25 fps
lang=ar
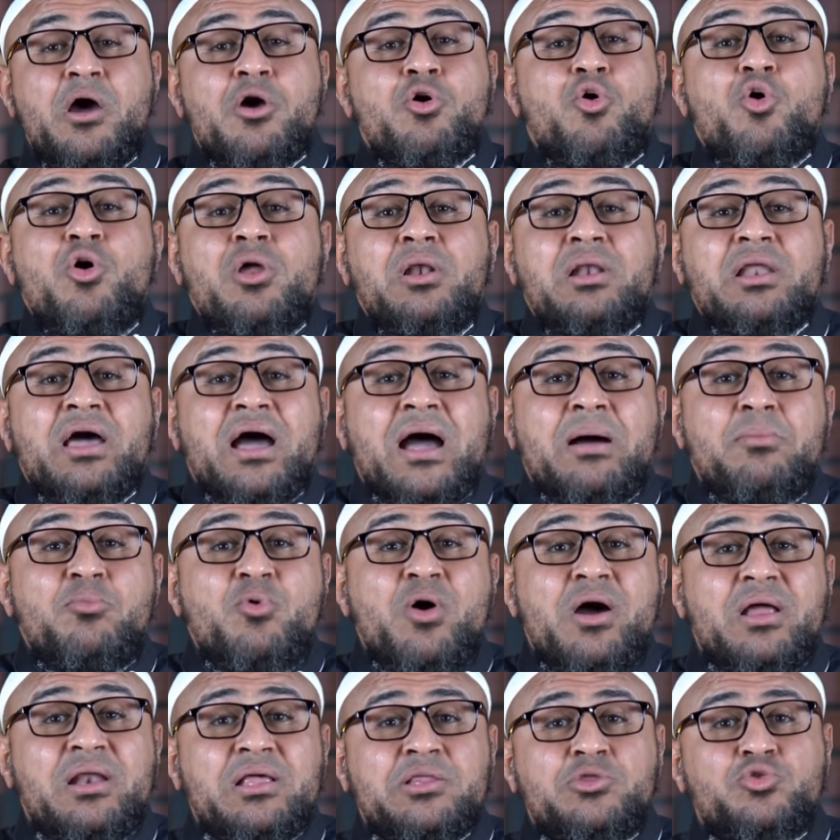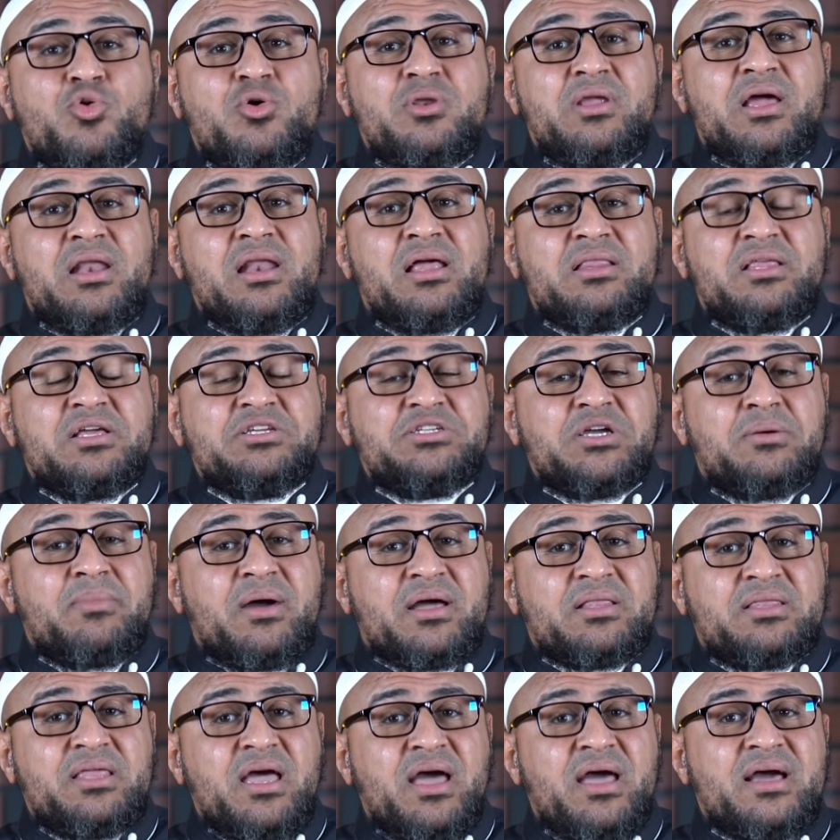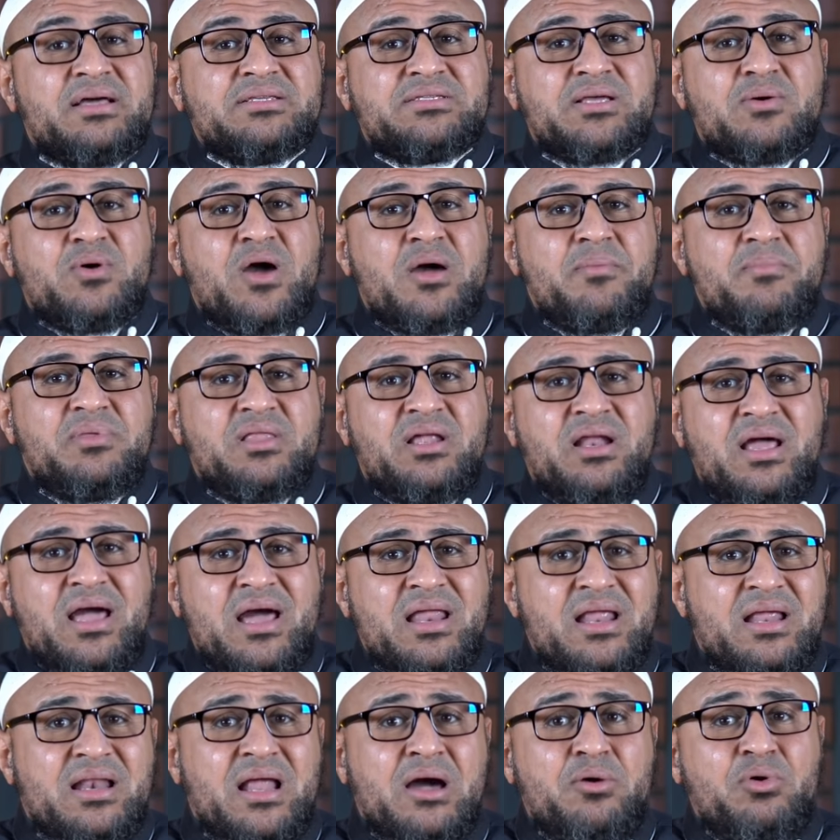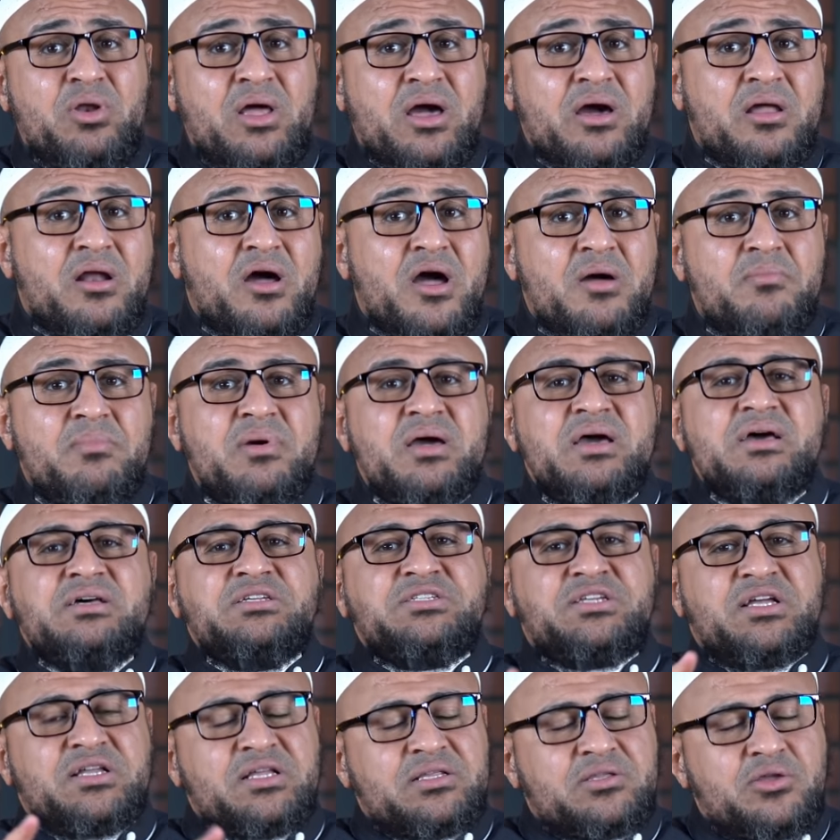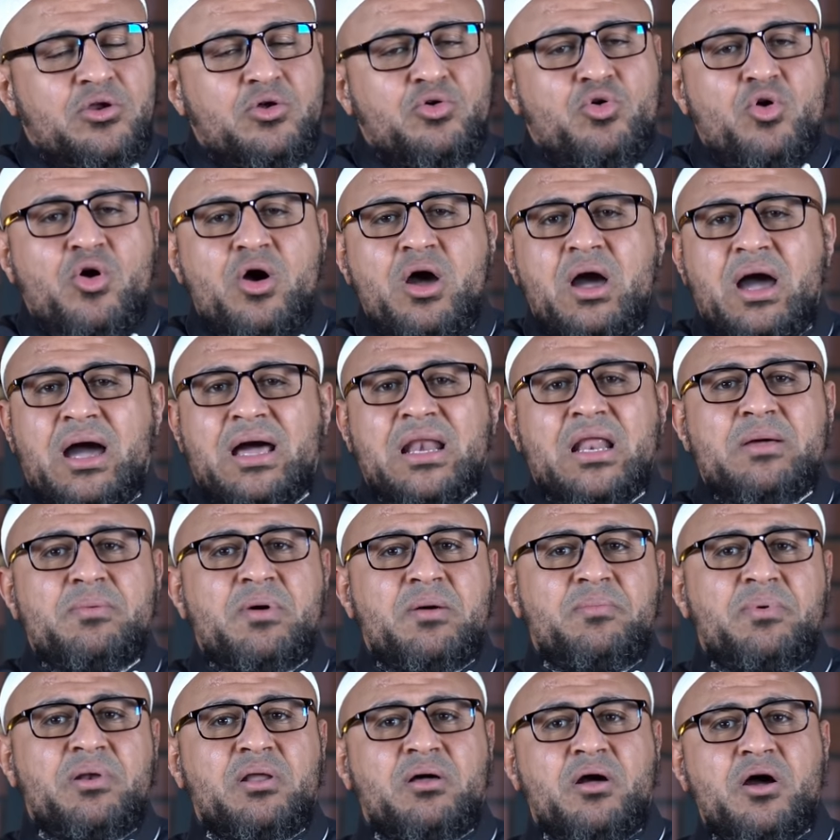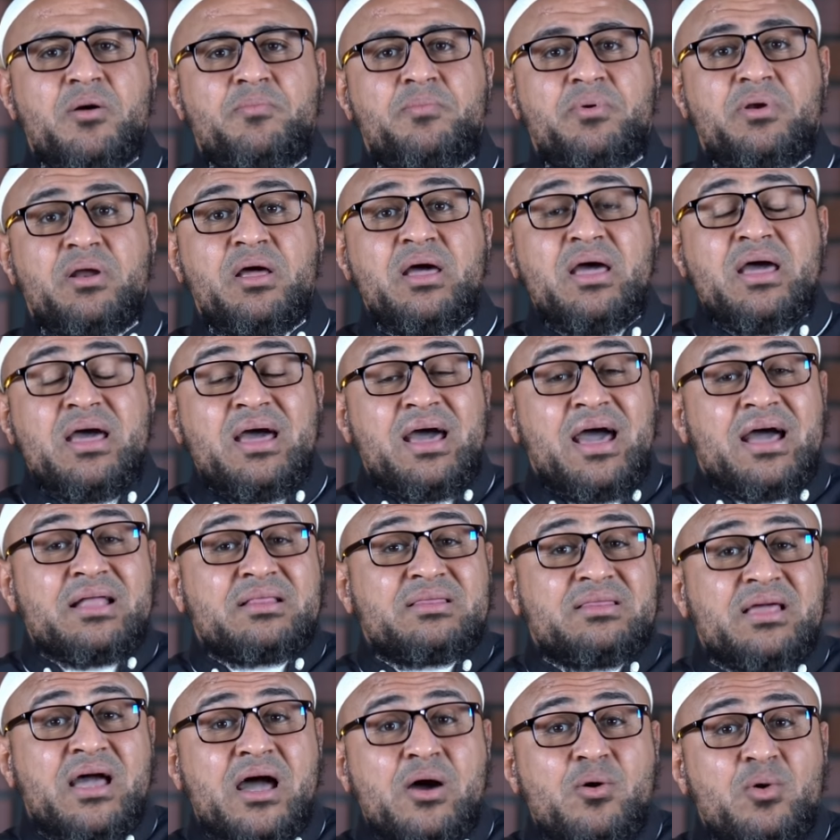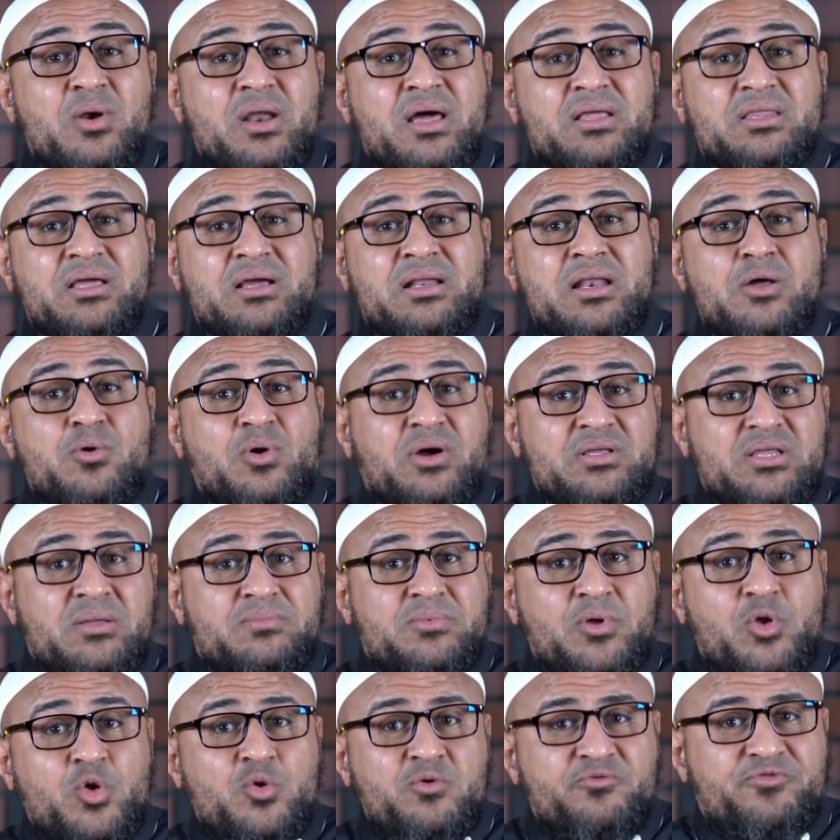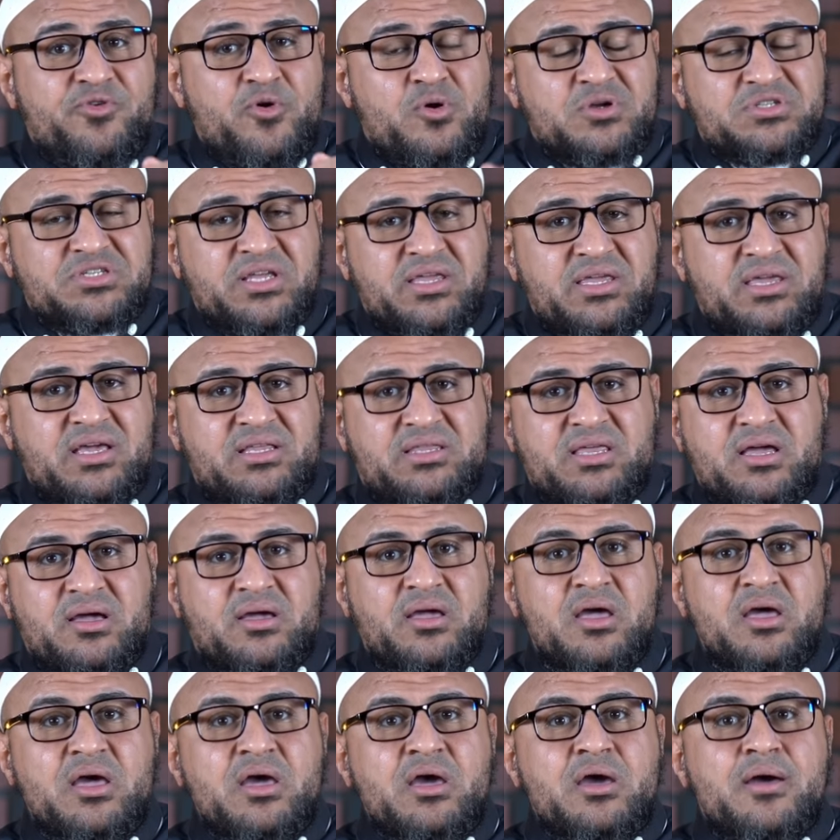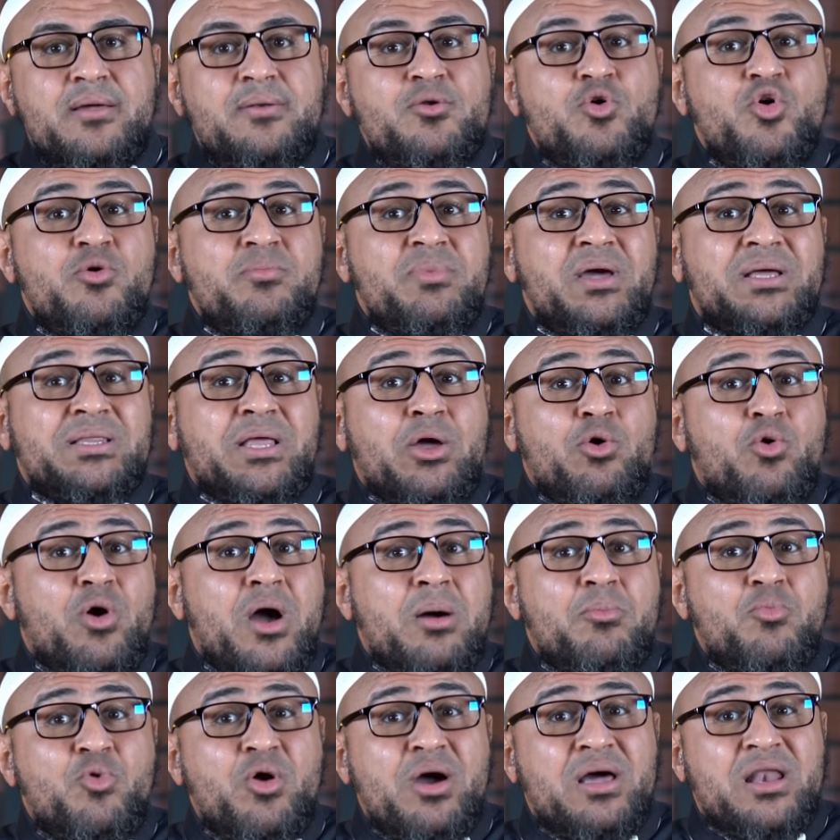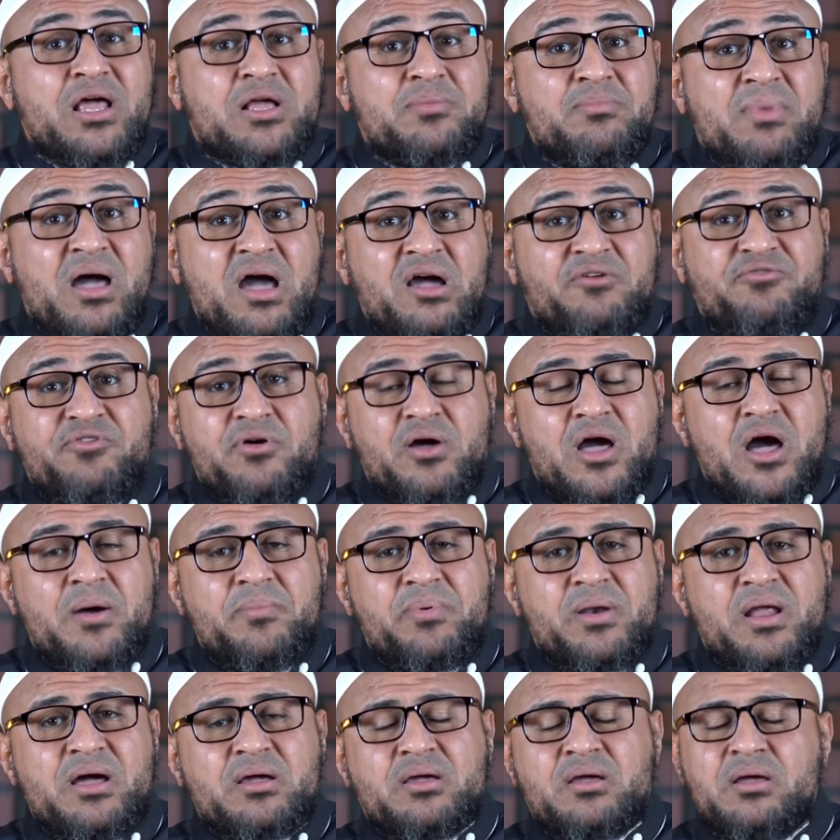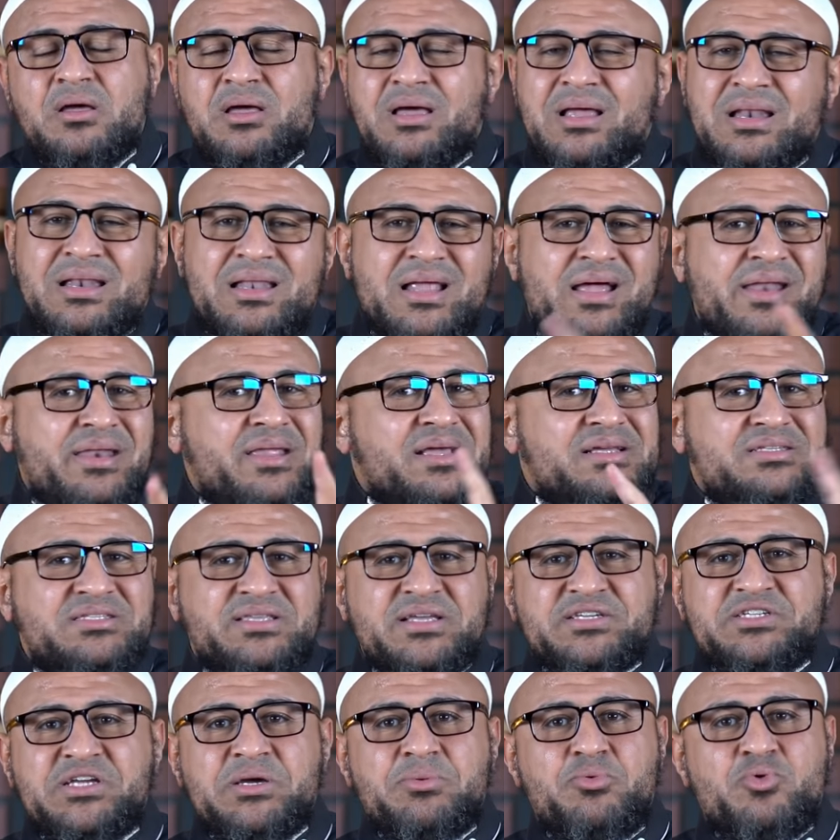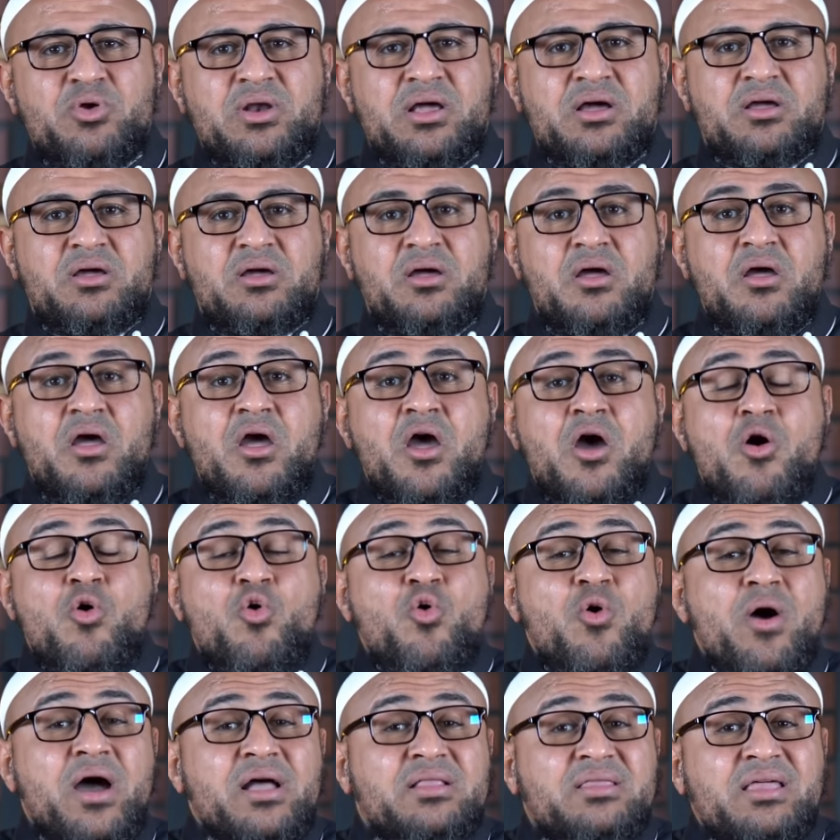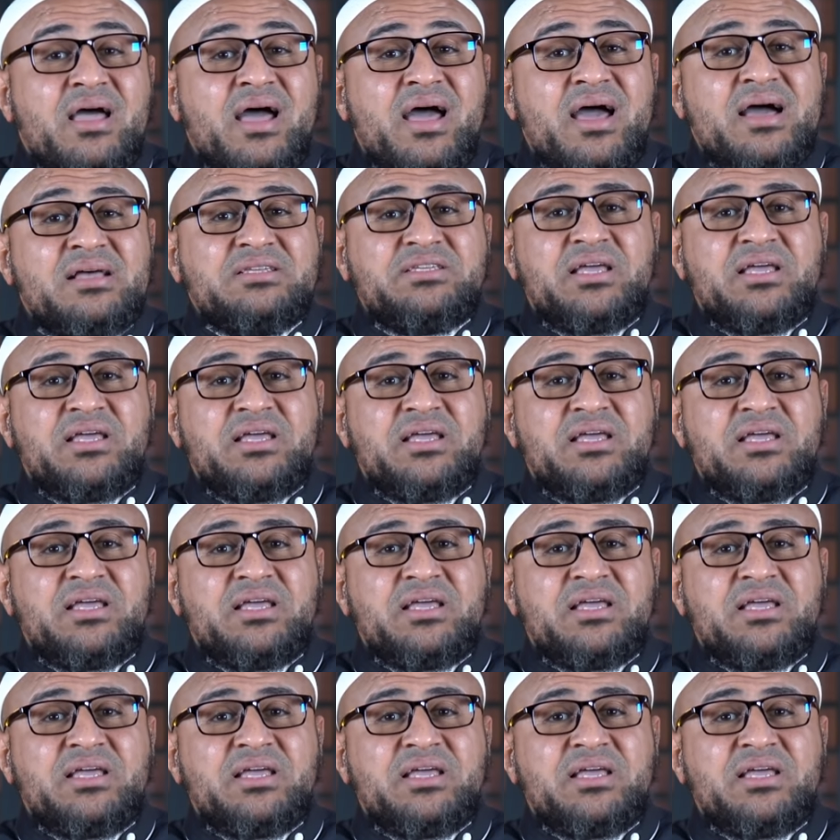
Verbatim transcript: كل أموال الدنيا التي جمعتها سواء من الحلال أو الحرام ستتركها على باب القبر حتى أولادك لو كتبت لهم في وصيتك أنهم يضعوا أموالك معك في قبرك لن يستجيبوا لك ووقتها